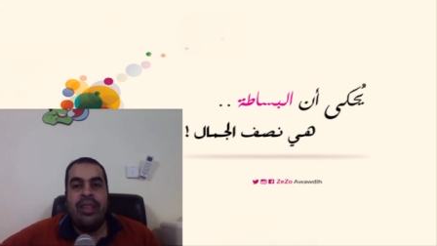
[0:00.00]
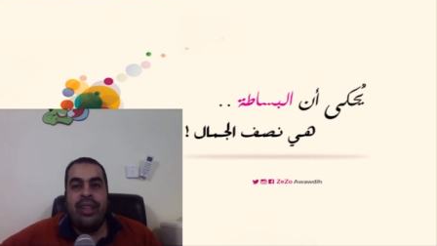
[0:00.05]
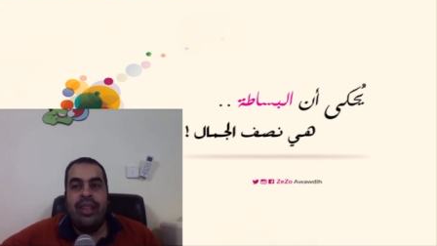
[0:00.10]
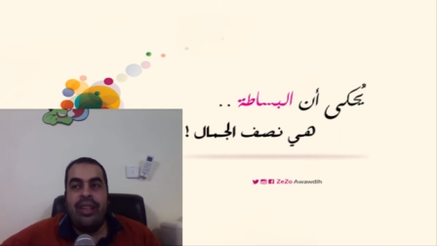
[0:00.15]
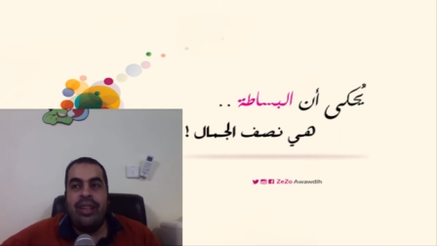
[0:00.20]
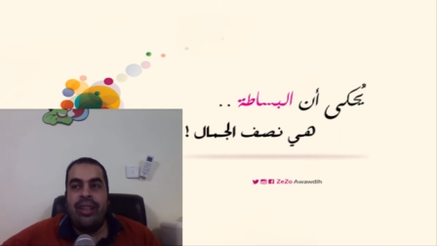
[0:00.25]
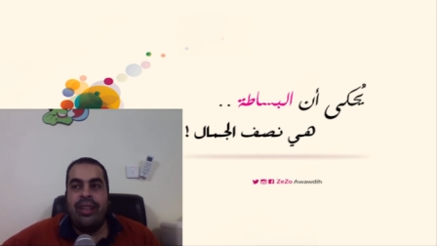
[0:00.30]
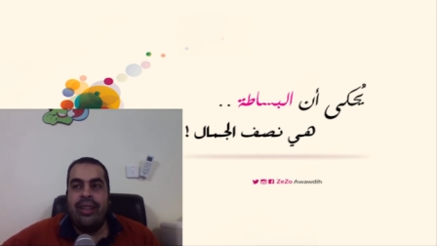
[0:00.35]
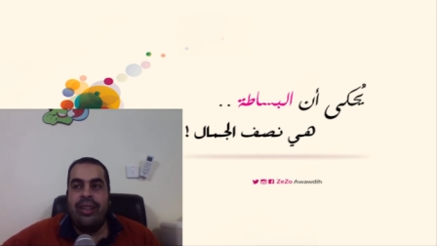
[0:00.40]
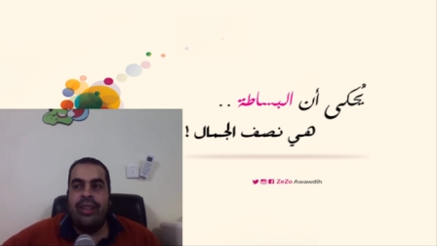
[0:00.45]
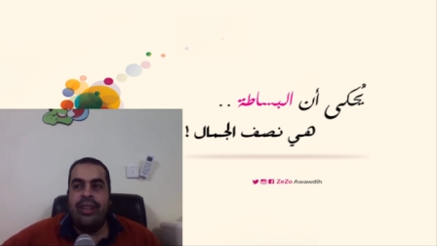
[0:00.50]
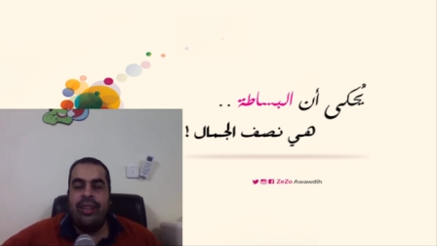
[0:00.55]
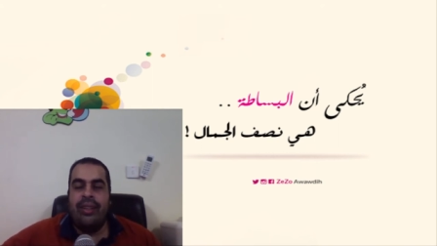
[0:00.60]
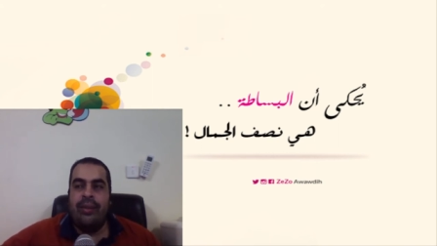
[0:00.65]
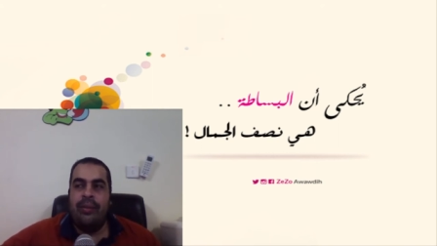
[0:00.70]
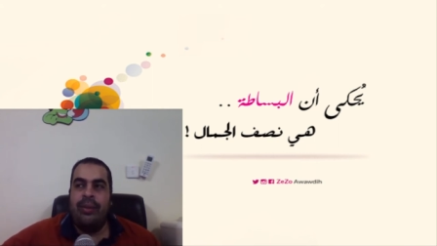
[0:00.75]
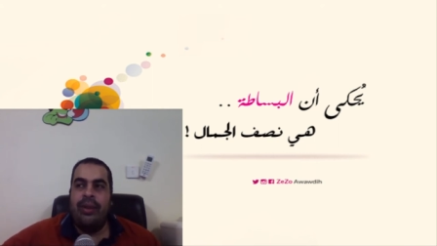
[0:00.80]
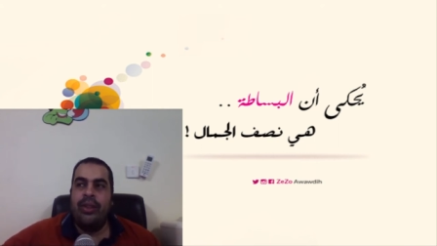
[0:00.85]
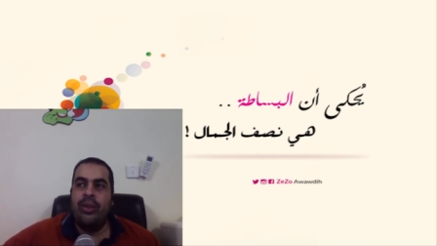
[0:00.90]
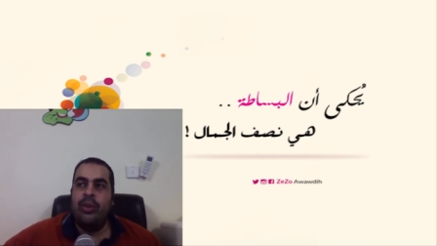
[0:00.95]
آه، آه،
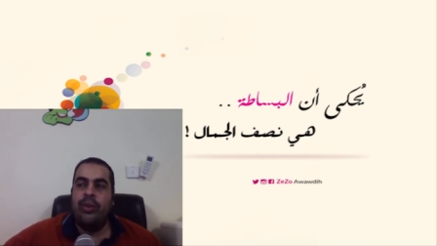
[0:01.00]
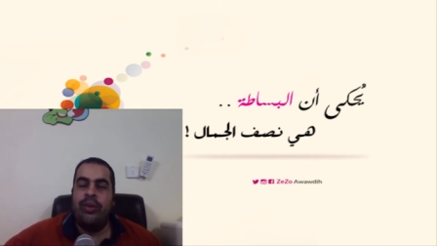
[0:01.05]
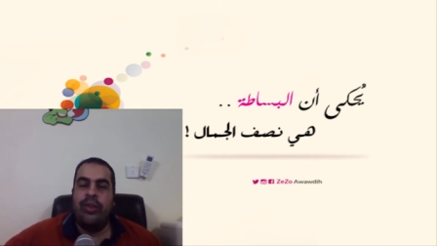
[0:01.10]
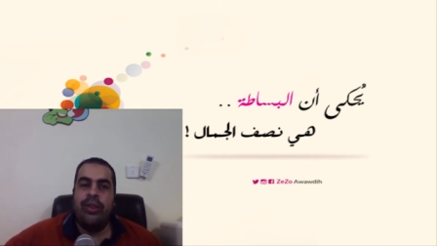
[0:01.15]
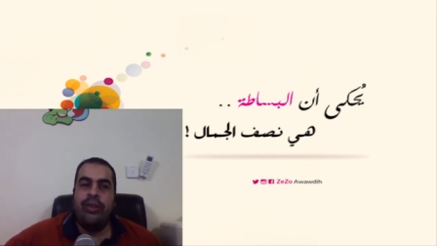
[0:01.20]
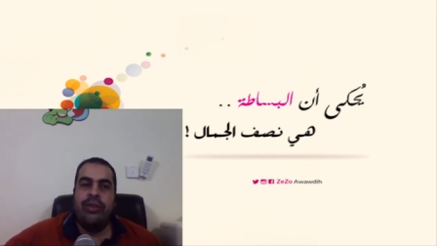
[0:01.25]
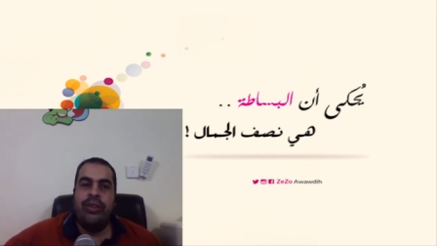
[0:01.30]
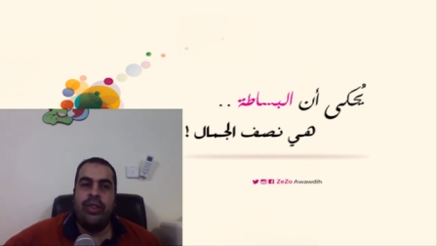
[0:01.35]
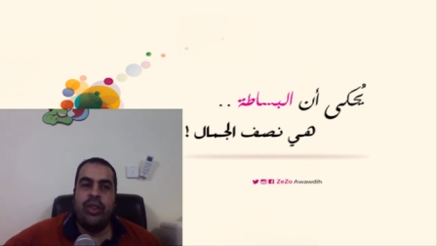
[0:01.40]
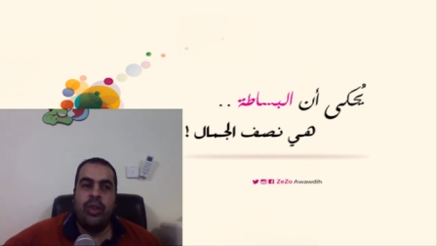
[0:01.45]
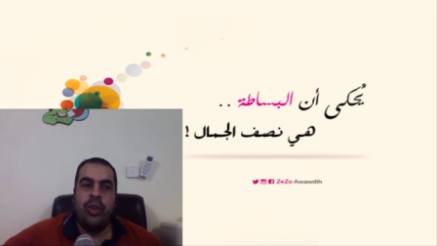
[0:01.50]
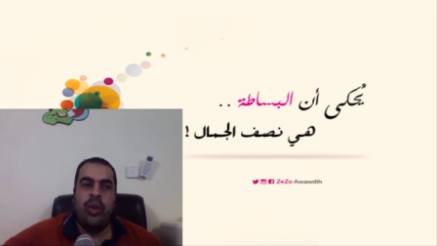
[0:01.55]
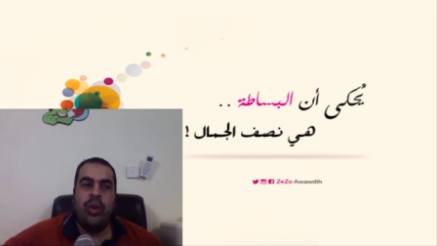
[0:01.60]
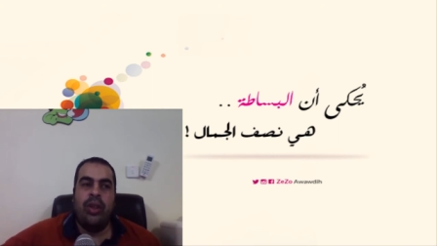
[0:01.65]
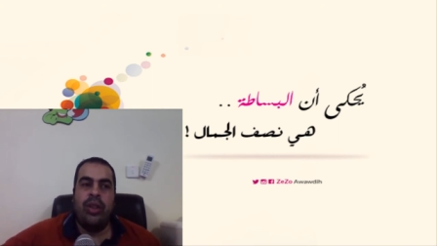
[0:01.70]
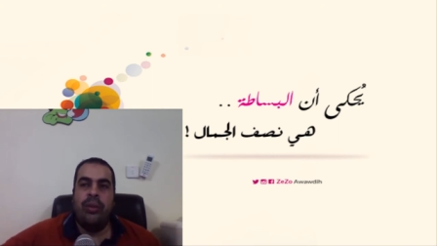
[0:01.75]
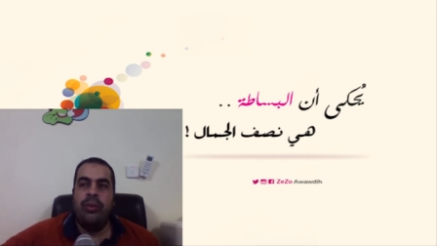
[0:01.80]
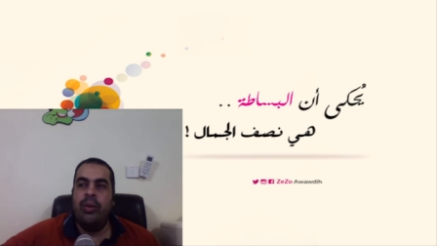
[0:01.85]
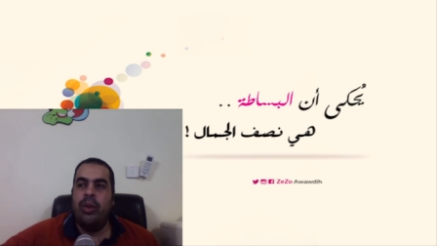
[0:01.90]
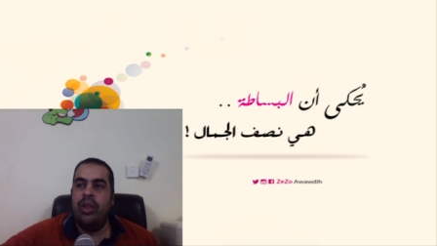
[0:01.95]
برضه في
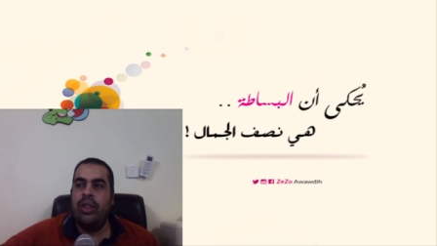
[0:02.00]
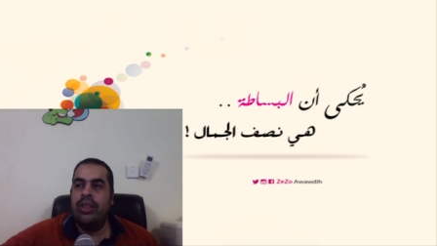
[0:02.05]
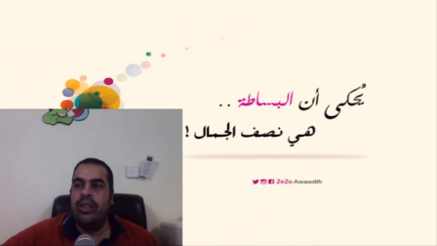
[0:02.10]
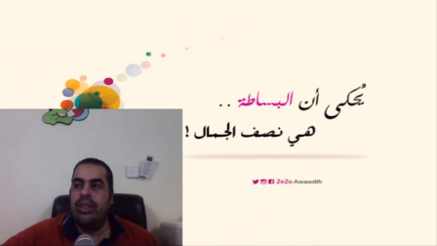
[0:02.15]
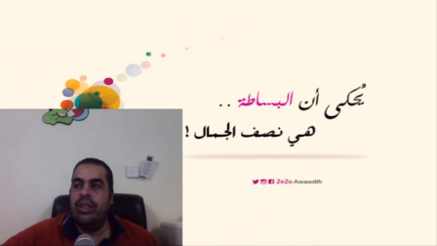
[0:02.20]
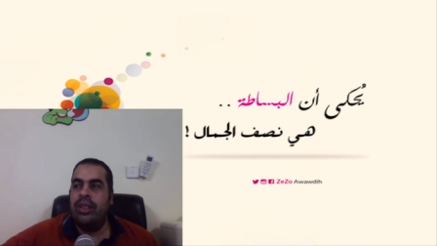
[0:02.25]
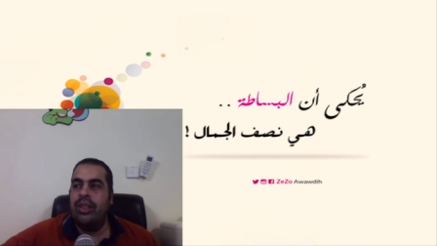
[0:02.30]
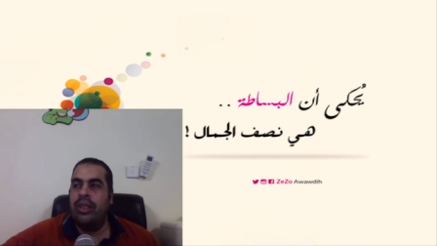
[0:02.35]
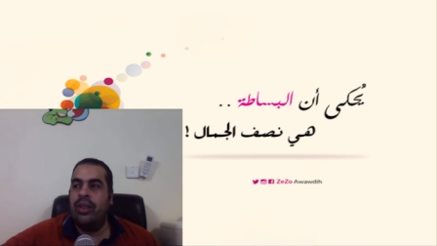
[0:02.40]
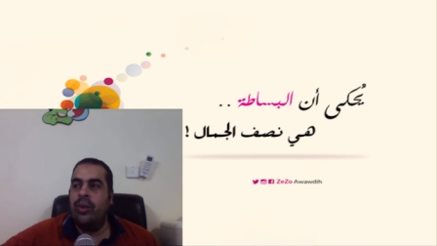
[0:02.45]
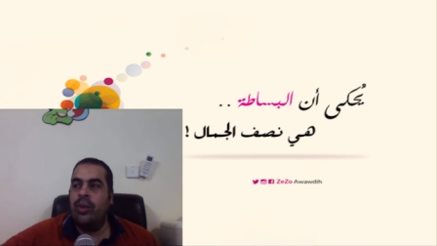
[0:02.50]
الشغل بنقعد